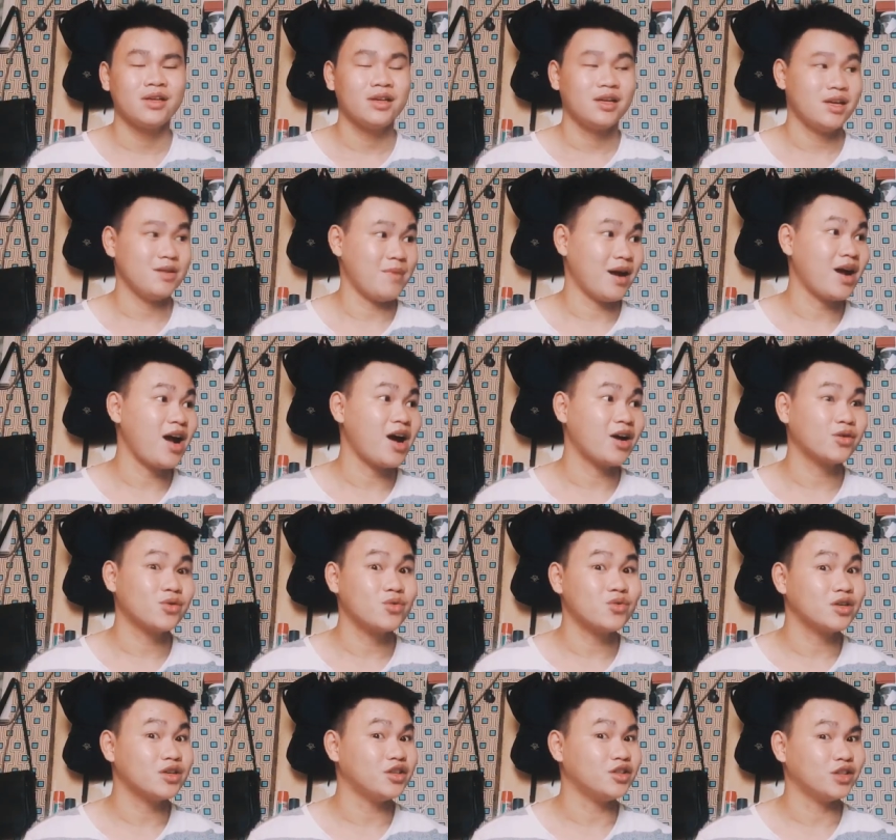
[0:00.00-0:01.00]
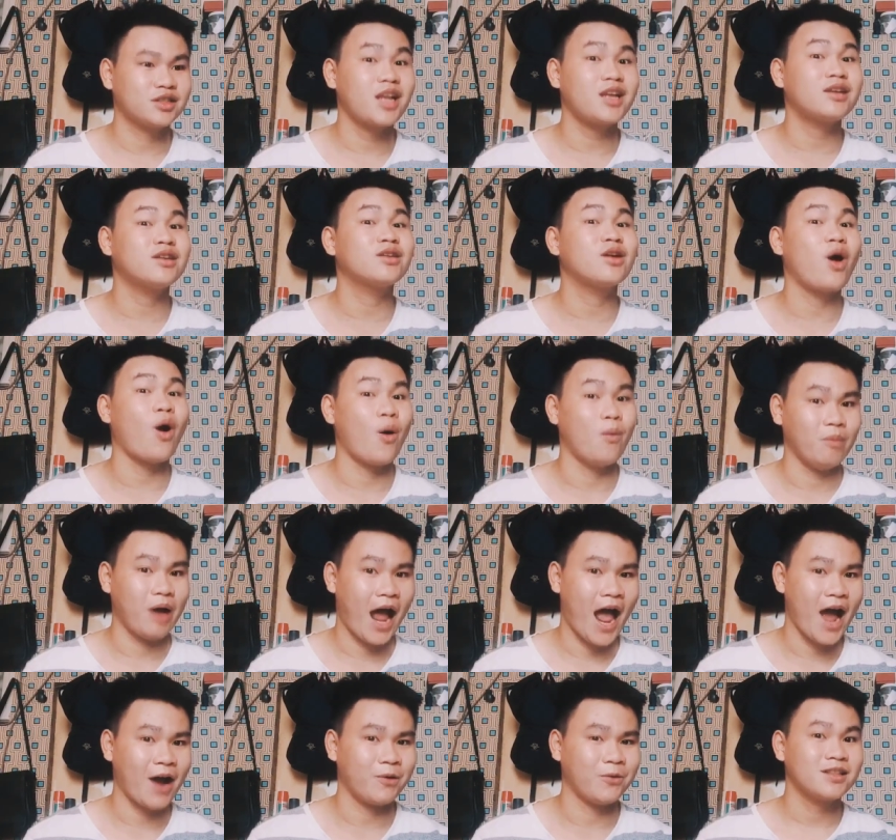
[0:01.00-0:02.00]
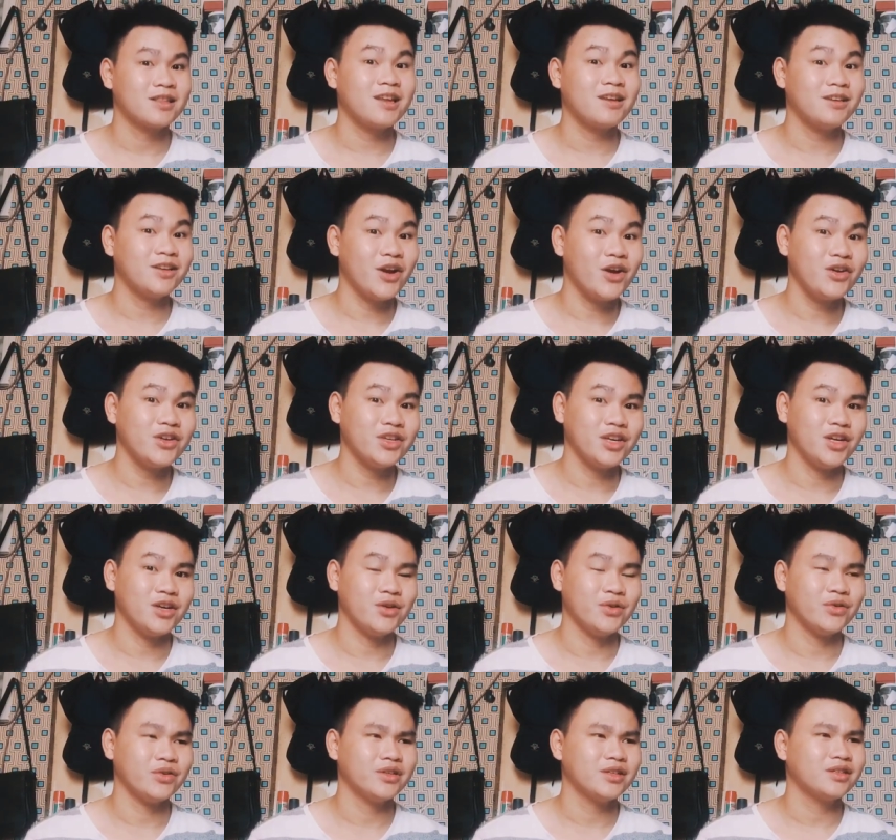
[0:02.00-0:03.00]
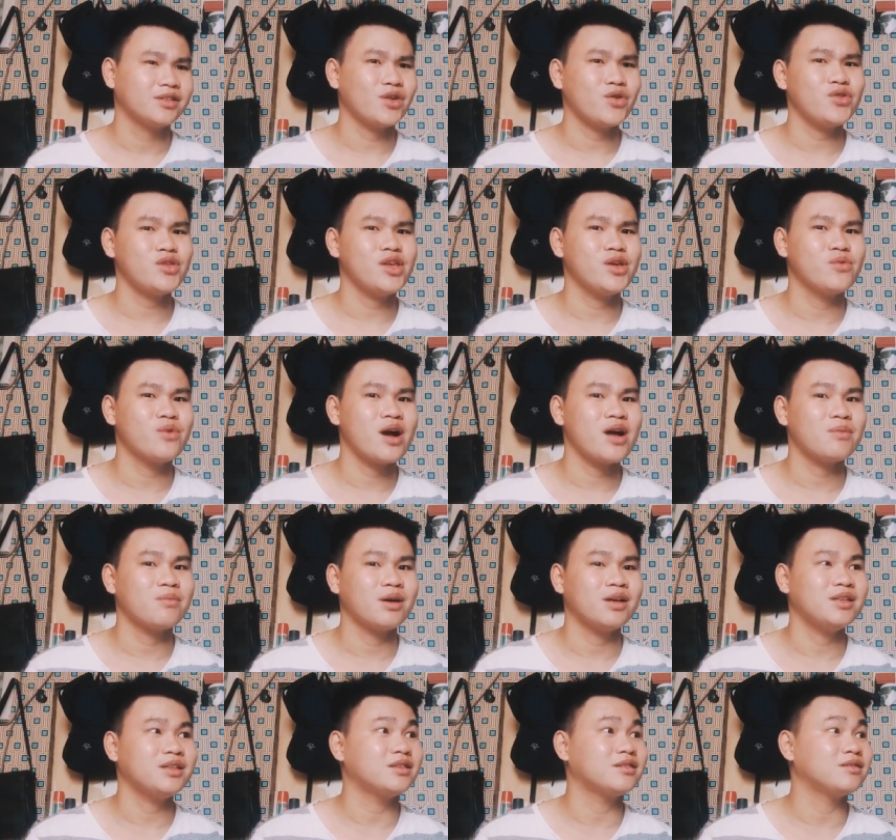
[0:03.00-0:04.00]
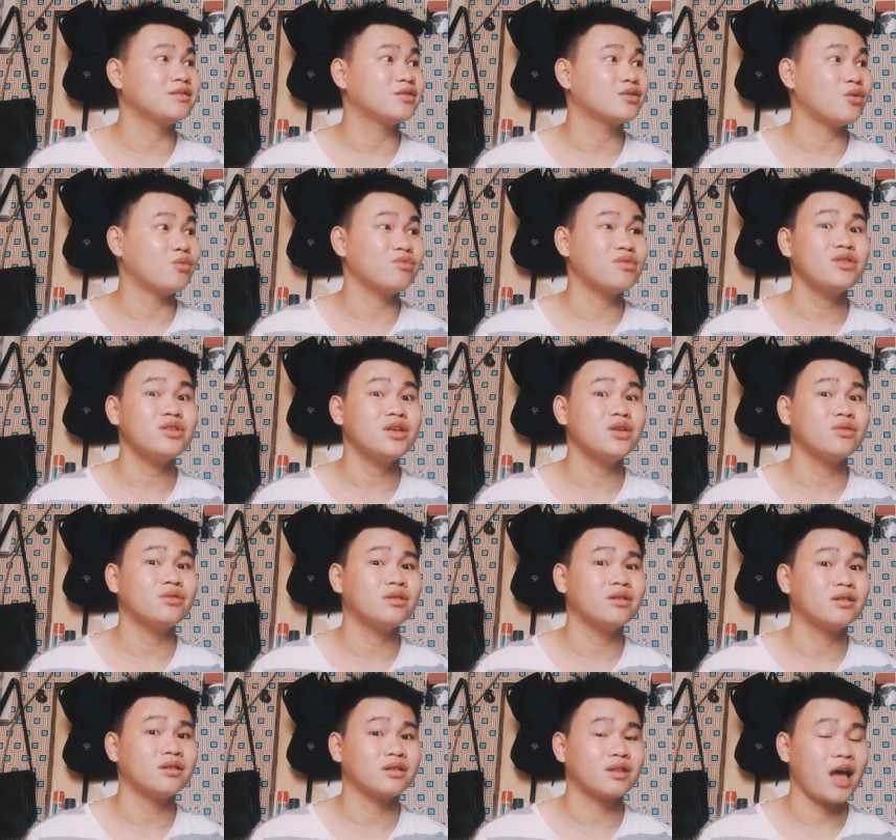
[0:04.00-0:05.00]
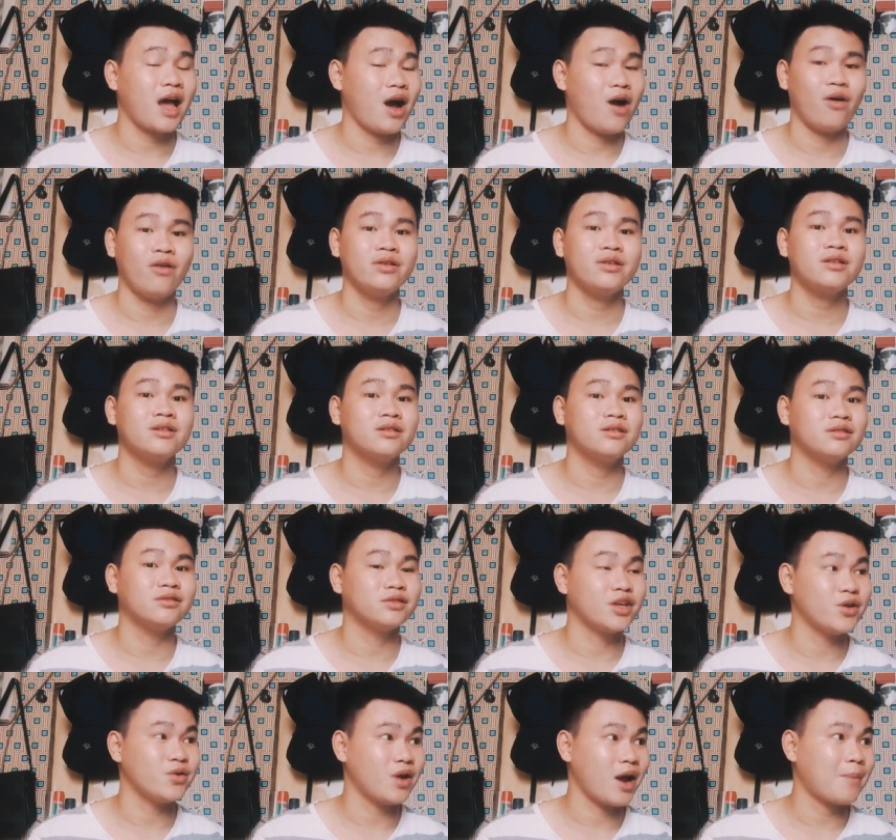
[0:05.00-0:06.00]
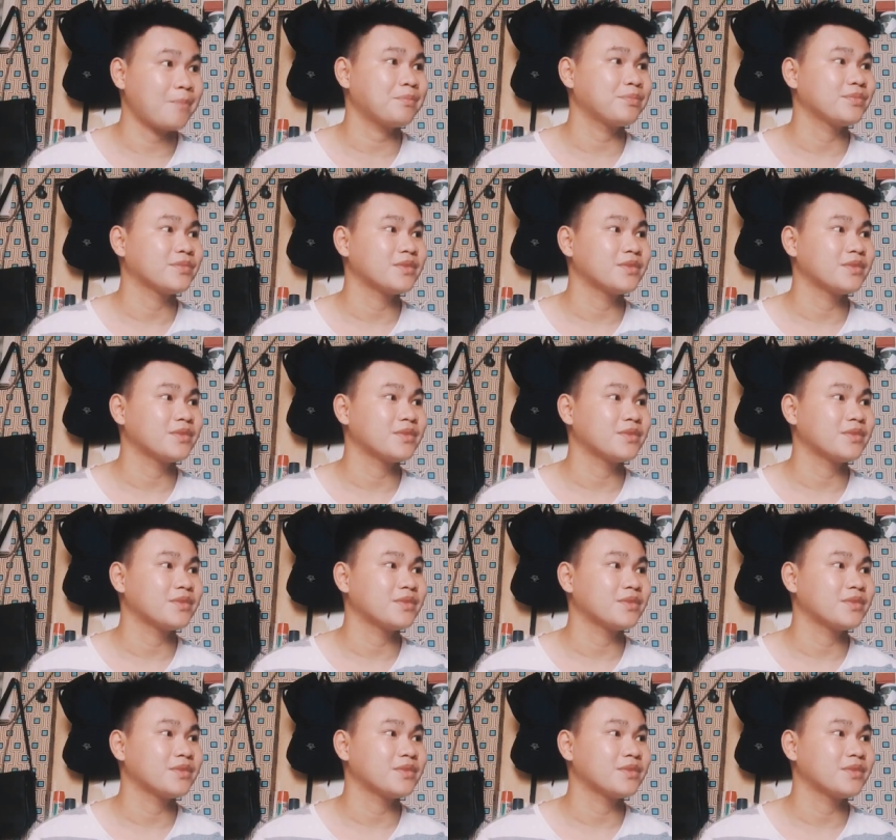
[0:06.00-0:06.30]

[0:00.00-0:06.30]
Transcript: Thì bản thân của Cường thích ồn ào, thích nói nhiều, nói nhiều quá. Bởi vì cũng có nhiều người, người ta hỏi Cường nhiều lắm.